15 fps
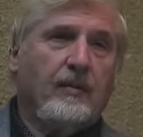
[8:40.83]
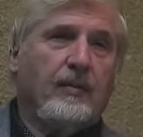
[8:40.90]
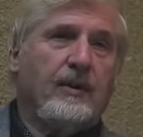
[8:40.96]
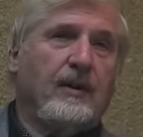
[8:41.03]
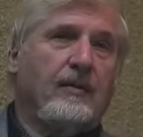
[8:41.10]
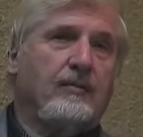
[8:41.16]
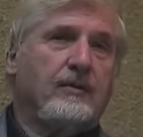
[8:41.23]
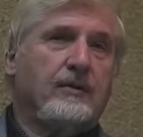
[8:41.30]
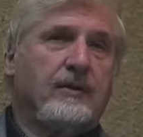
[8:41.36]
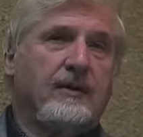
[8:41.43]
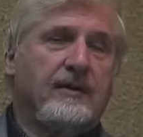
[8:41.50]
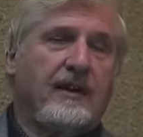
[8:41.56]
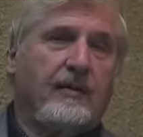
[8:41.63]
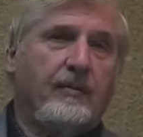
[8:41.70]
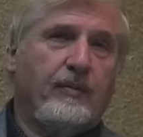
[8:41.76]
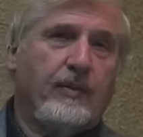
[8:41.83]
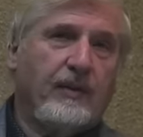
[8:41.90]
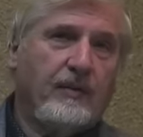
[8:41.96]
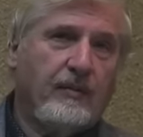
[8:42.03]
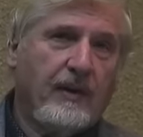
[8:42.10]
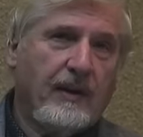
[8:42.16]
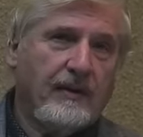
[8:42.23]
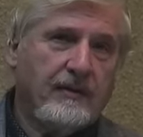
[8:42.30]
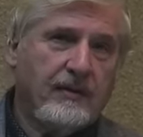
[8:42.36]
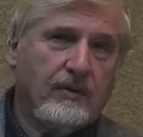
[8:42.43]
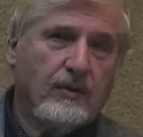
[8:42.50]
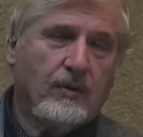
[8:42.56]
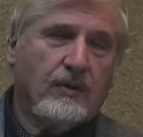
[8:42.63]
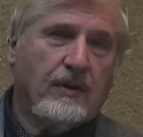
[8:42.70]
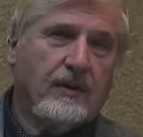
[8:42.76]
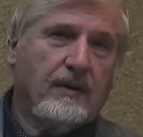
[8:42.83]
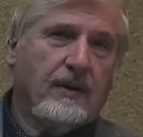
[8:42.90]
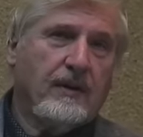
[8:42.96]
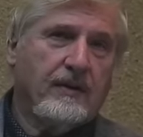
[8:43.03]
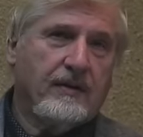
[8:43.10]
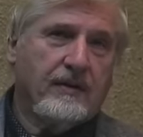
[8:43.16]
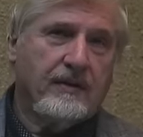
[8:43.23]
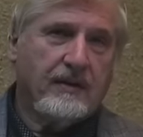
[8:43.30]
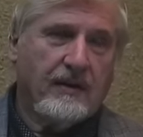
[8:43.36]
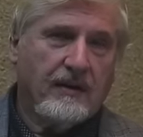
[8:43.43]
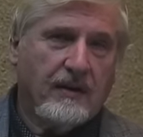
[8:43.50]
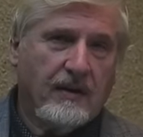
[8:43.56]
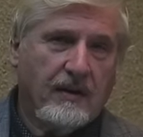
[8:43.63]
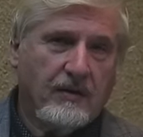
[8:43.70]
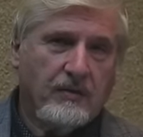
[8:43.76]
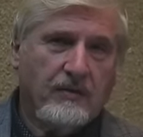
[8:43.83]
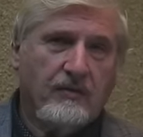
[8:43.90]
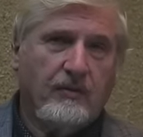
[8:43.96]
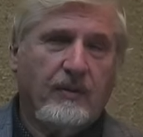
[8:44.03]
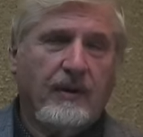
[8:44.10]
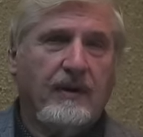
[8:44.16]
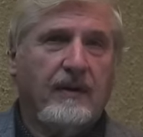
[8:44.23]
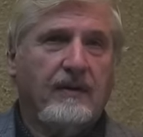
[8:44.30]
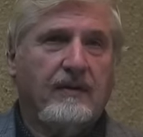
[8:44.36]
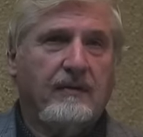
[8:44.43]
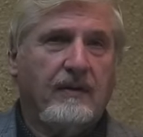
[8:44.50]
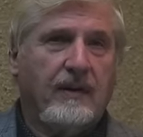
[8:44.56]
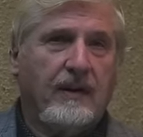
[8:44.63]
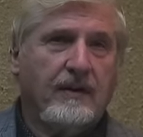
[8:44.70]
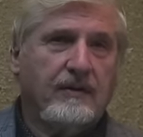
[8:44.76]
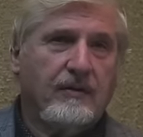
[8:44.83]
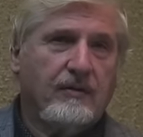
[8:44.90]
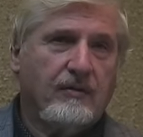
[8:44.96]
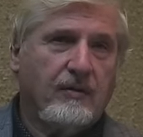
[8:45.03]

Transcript: потому что, сами понимаете, кто же откажется от хорошо богатого леса,